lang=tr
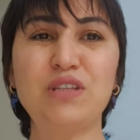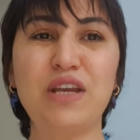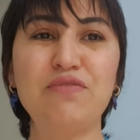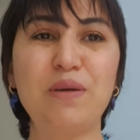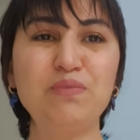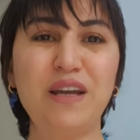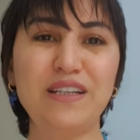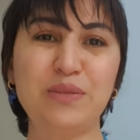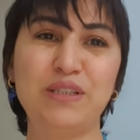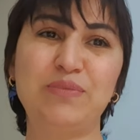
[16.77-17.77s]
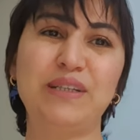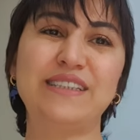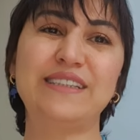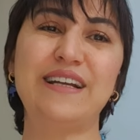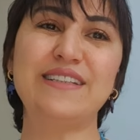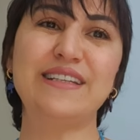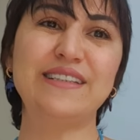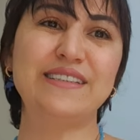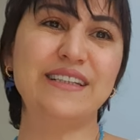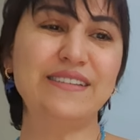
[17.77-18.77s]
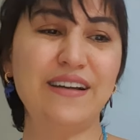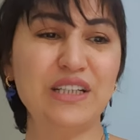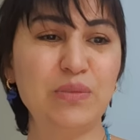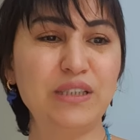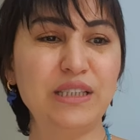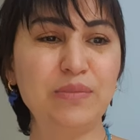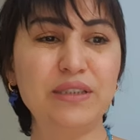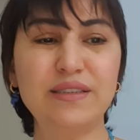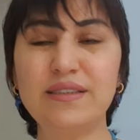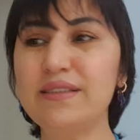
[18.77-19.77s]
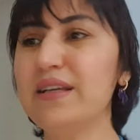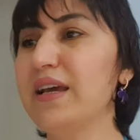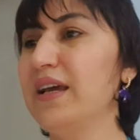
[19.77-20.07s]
sayfam takip etmek isterseniz de takip edebilirsiniz.